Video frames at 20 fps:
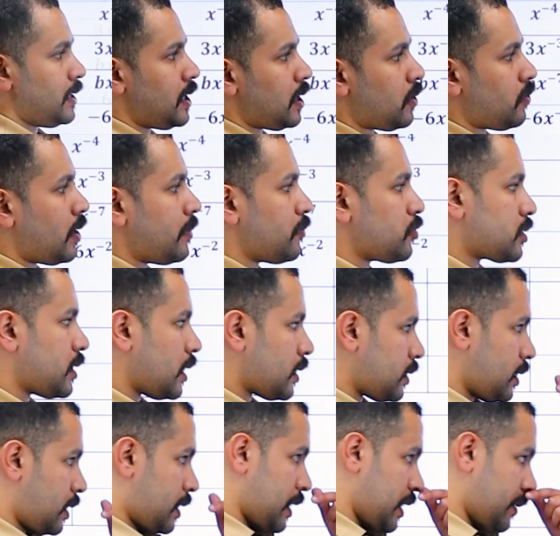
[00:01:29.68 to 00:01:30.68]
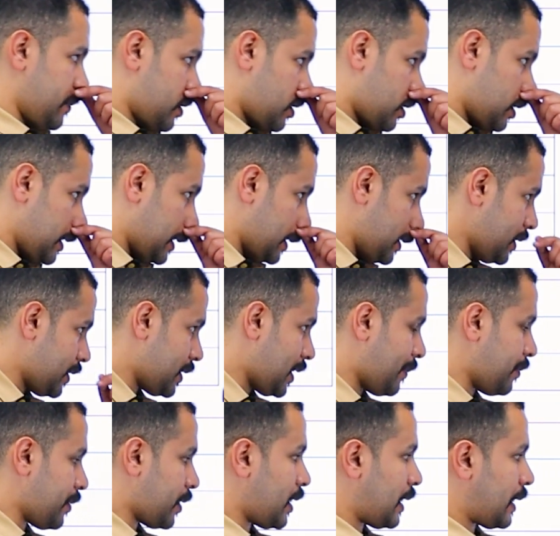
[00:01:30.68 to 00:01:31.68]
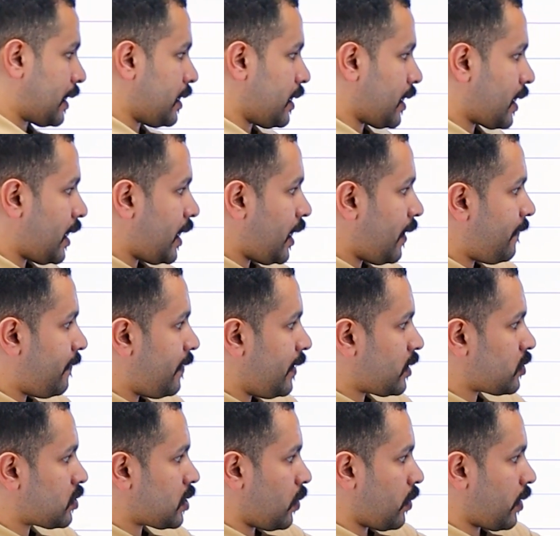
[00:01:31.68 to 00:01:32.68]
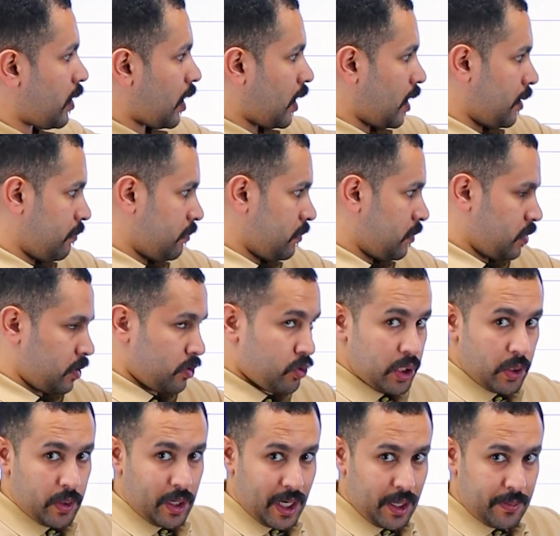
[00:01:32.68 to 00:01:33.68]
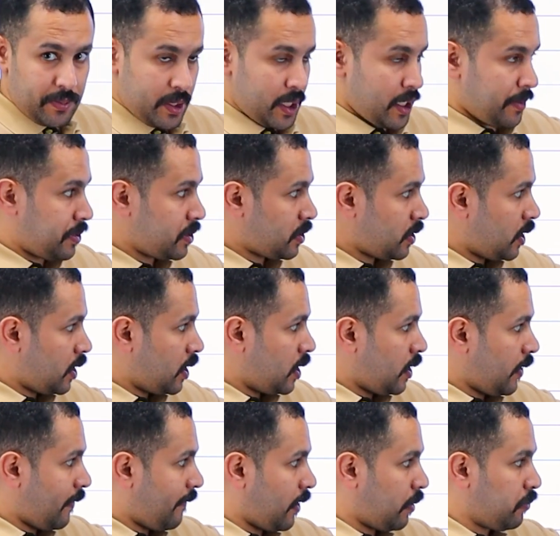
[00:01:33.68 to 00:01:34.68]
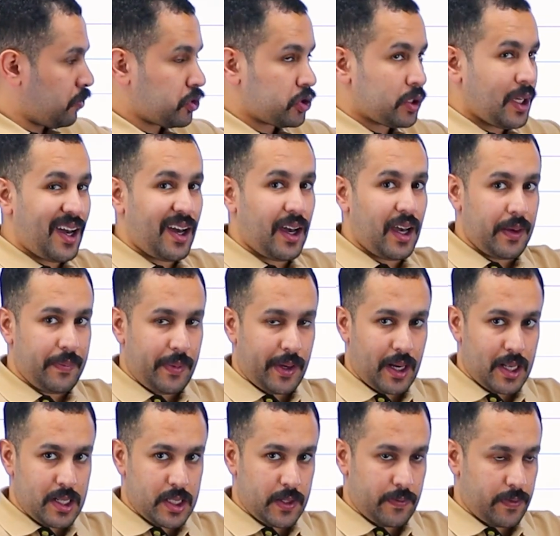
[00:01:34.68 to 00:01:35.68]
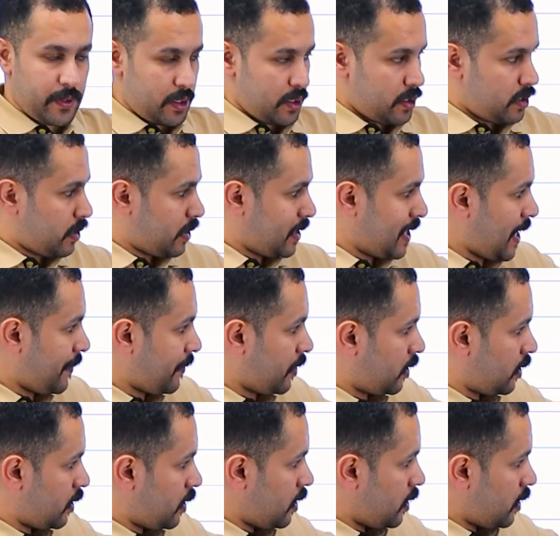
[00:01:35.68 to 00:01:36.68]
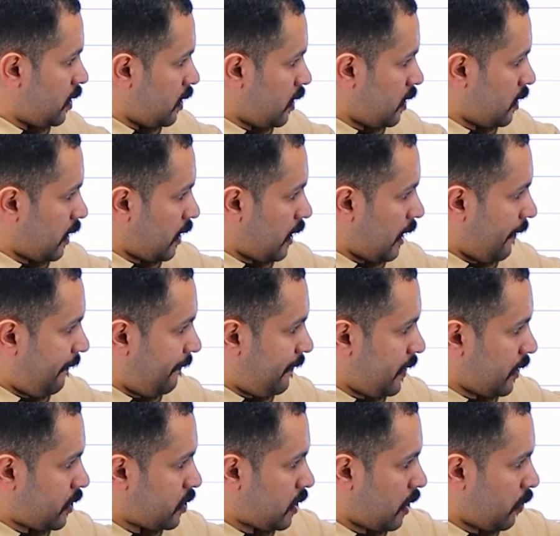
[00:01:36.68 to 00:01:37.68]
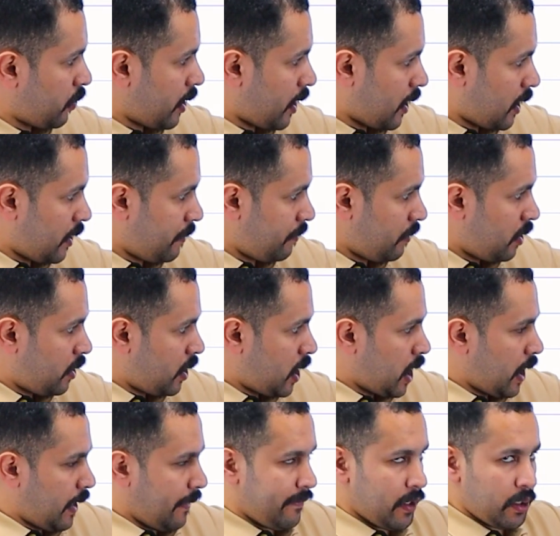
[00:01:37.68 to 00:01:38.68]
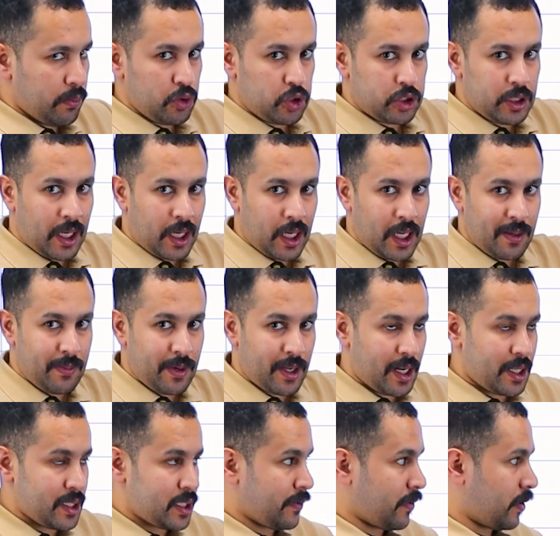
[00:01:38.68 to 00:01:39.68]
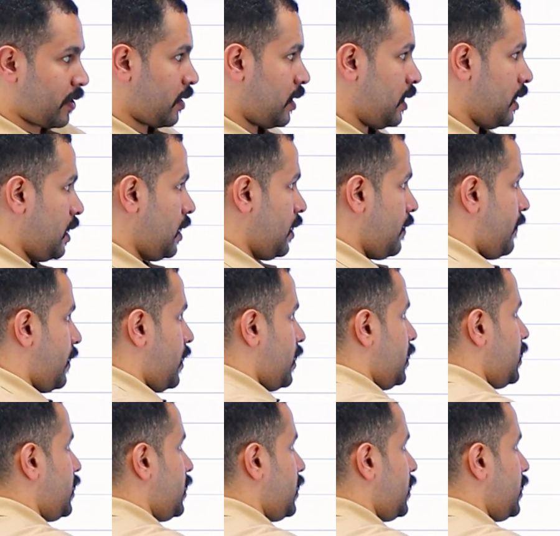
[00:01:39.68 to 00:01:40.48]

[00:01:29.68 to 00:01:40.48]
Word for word: عندنا يا اخوان مشتق الثابت يعني انت دائما بحكي لك اذا كان اف اكس تساوي رقم تساوي رقم ثابت فالمشتق عباره عن صفر دائما اذا اف الاكس تساوي رقم فالمشتق عباره عن صفر فانا